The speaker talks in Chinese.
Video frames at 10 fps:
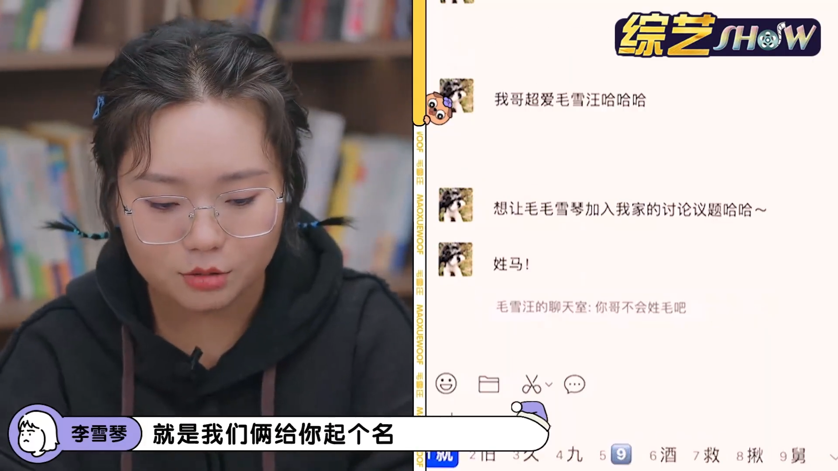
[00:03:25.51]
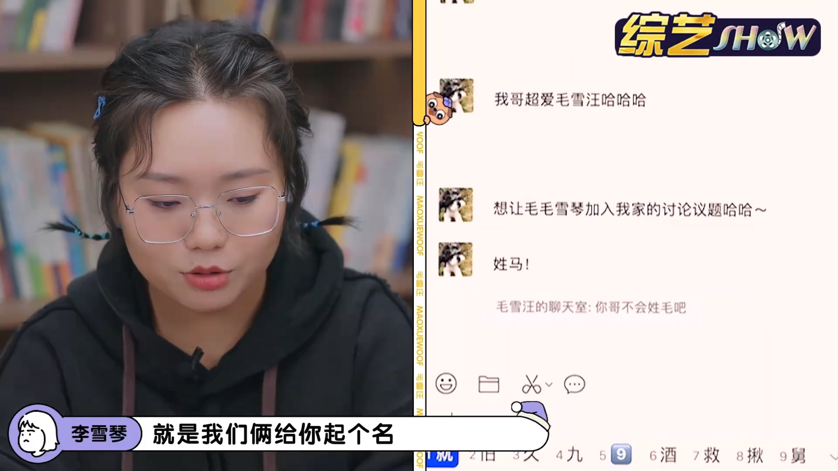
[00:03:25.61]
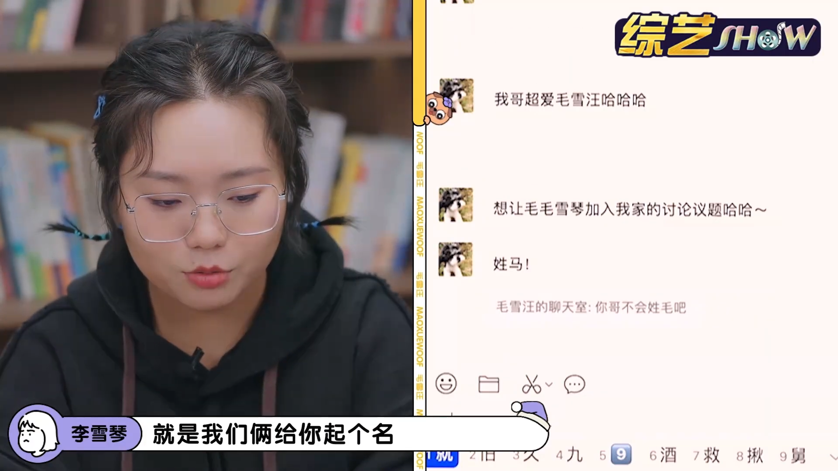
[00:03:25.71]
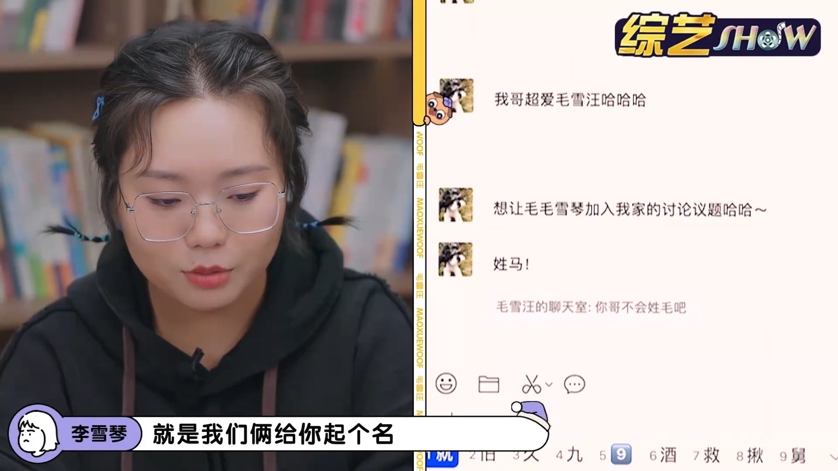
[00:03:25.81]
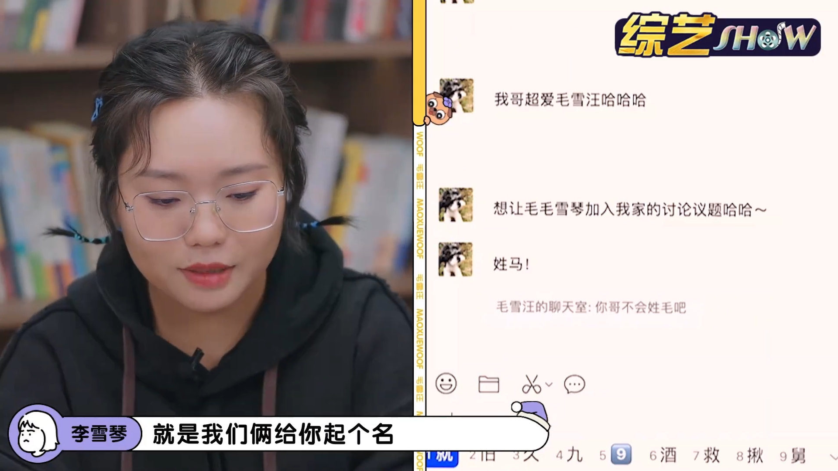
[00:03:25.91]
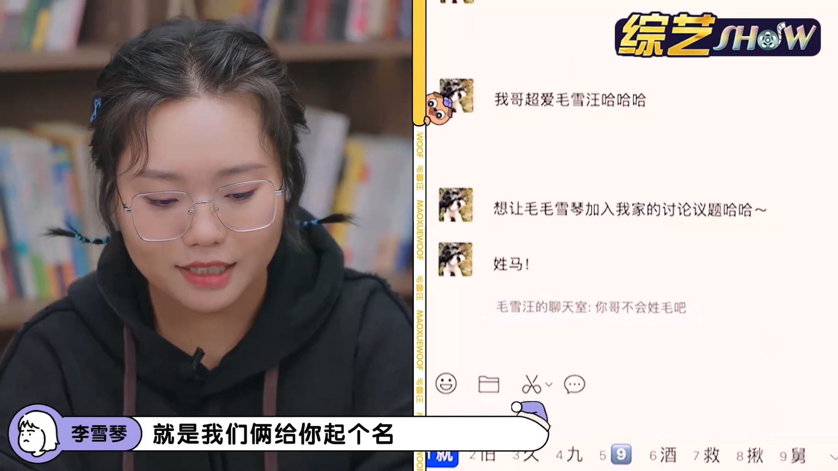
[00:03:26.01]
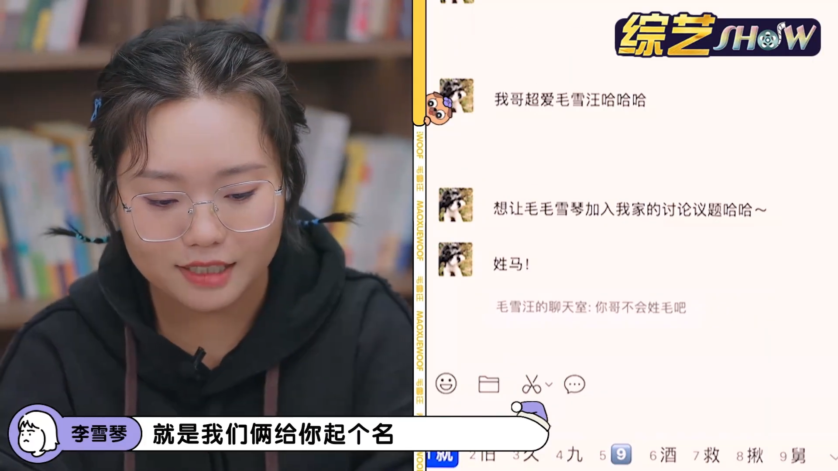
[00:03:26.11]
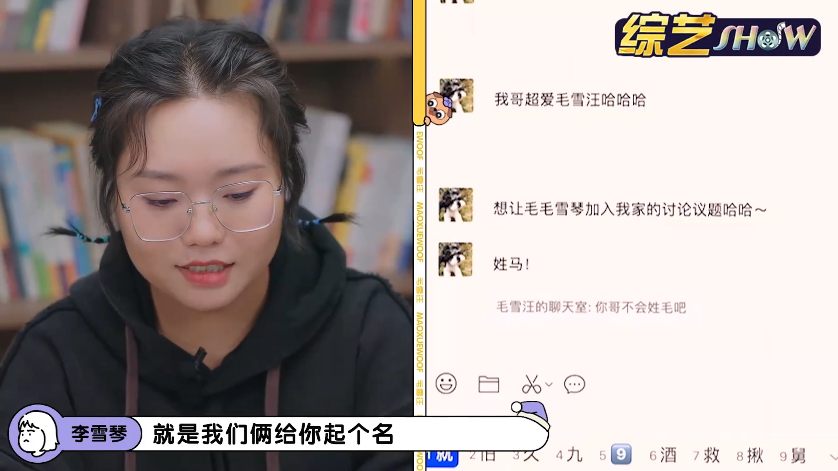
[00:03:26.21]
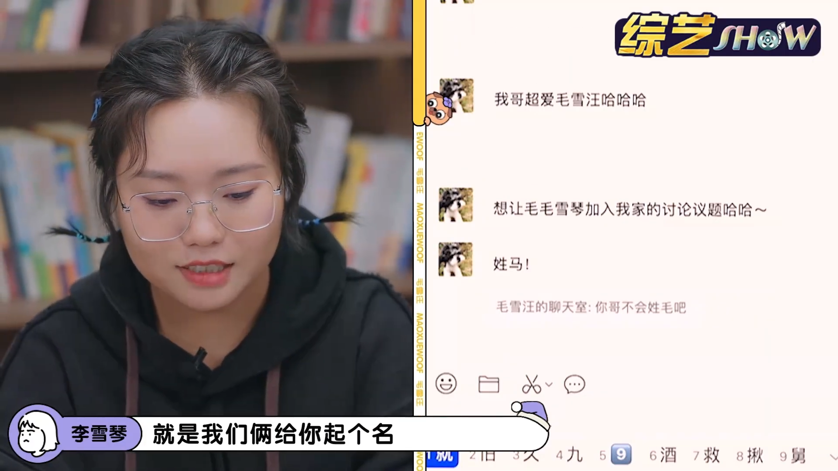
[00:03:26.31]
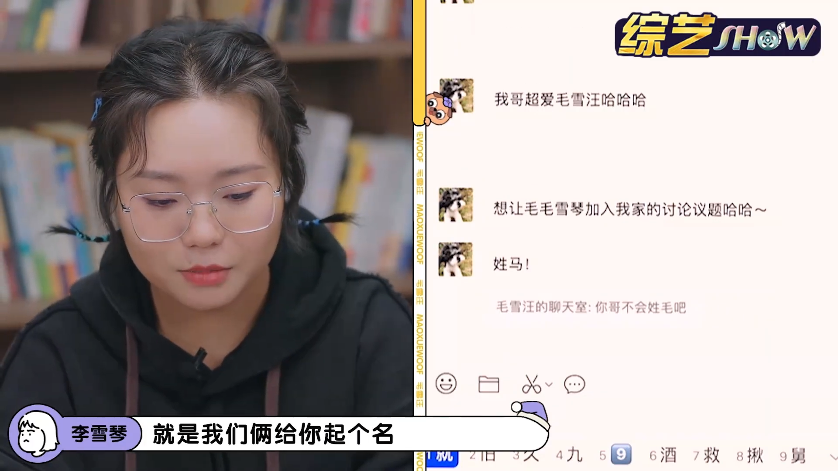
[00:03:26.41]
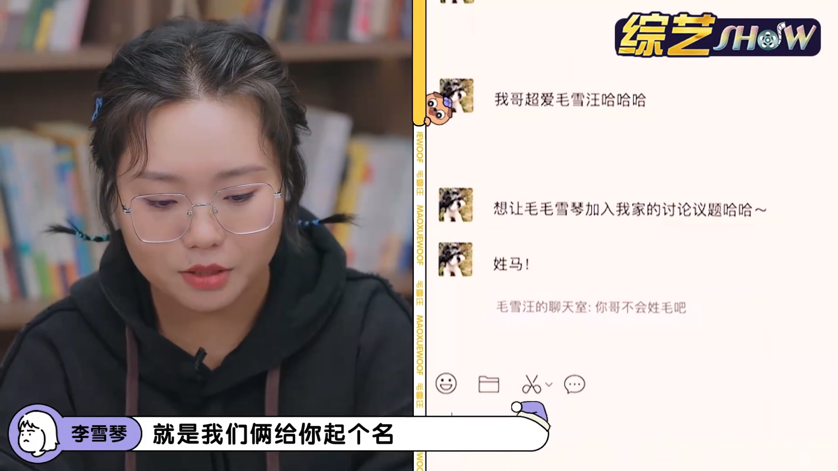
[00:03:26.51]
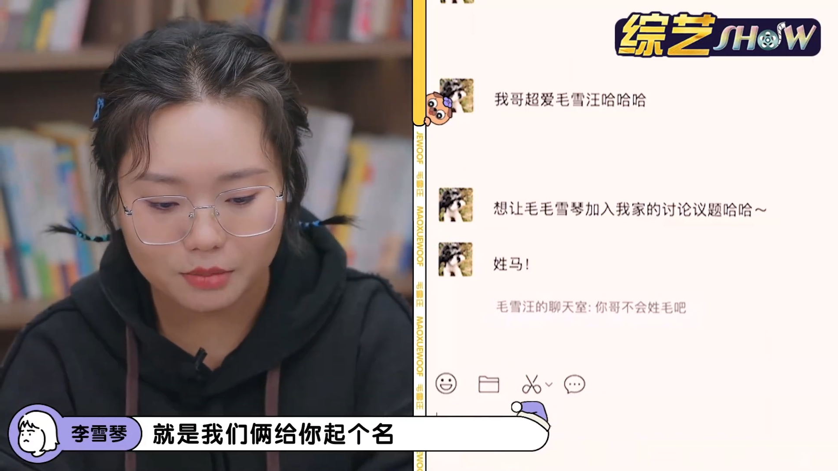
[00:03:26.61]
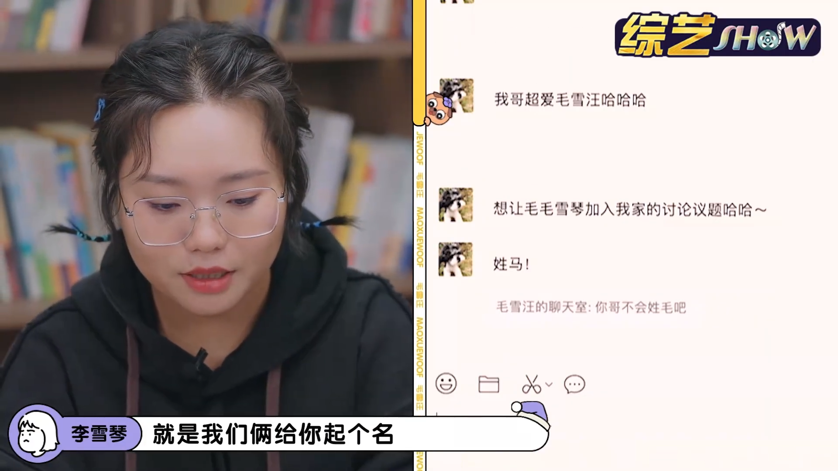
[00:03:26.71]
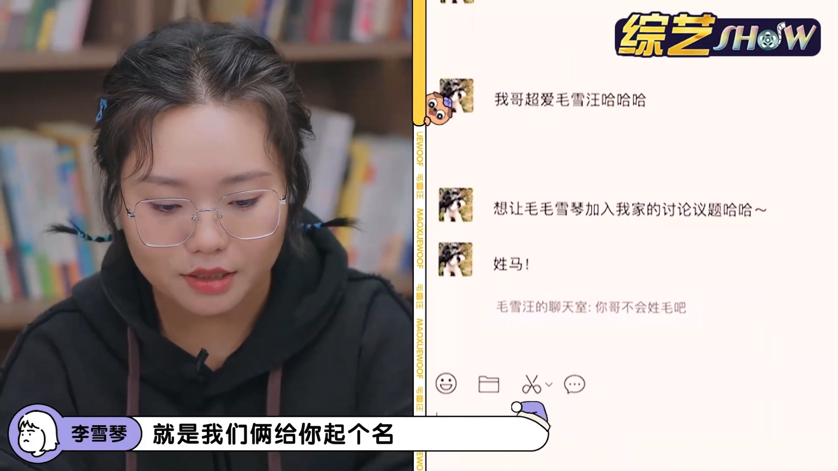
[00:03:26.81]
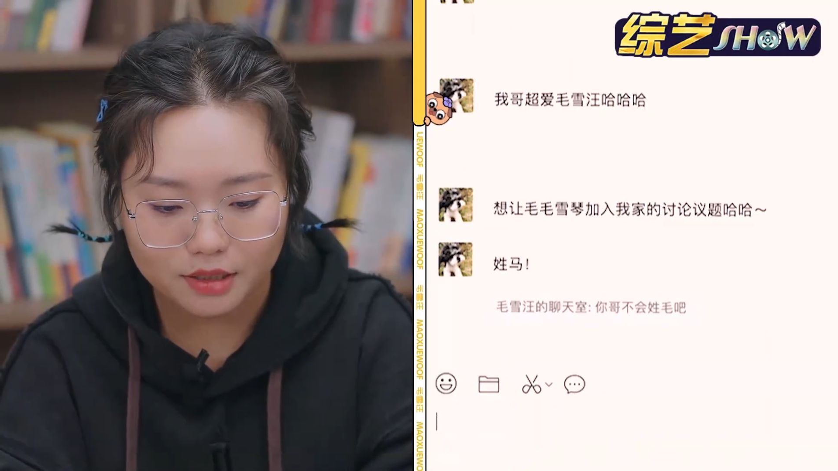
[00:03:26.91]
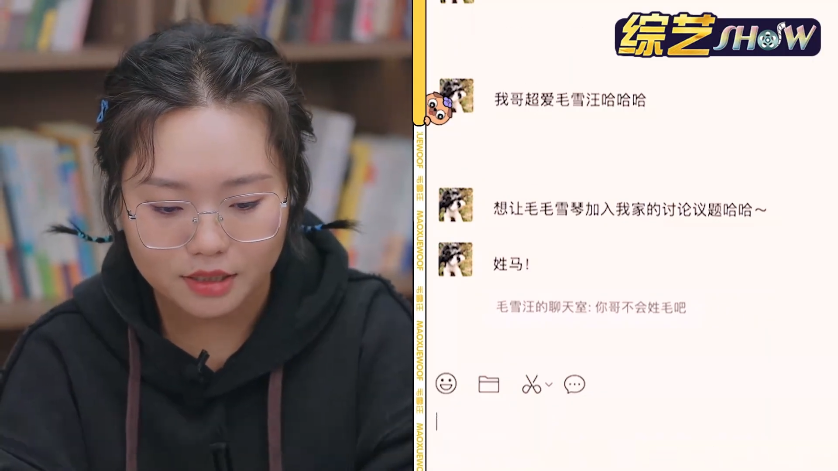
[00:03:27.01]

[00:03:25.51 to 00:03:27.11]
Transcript: 就是我们俩给你起个名呗。